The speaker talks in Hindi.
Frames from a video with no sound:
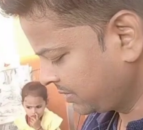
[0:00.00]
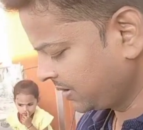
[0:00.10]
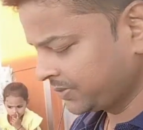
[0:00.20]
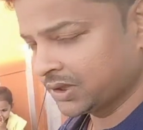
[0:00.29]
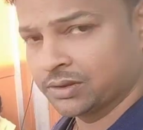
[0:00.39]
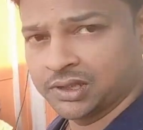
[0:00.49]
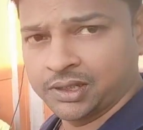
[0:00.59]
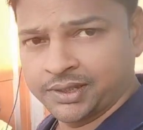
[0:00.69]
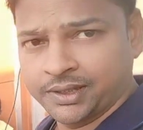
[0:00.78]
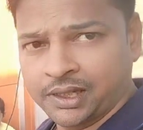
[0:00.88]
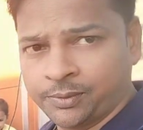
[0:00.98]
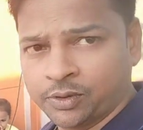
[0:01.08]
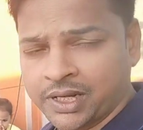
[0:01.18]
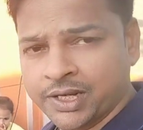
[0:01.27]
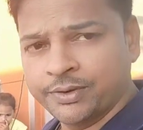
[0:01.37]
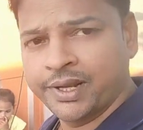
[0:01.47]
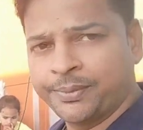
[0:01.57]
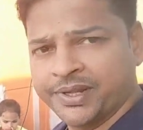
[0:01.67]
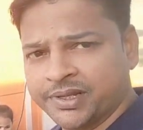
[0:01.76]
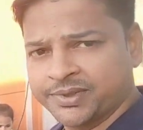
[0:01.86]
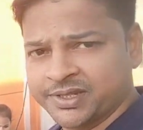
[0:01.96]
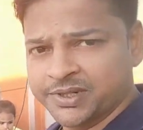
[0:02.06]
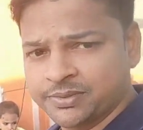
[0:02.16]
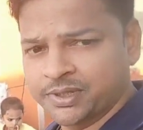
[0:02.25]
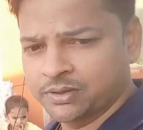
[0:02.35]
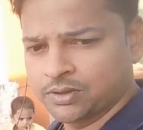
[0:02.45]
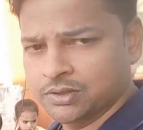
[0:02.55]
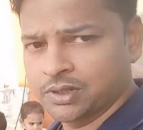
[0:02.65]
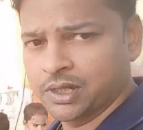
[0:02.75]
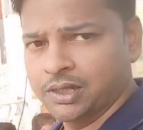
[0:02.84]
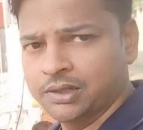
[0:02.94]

हूँ कब तक है हम लोग आए हुए यहाँ पंद्रह से बीस मिनट हो चुका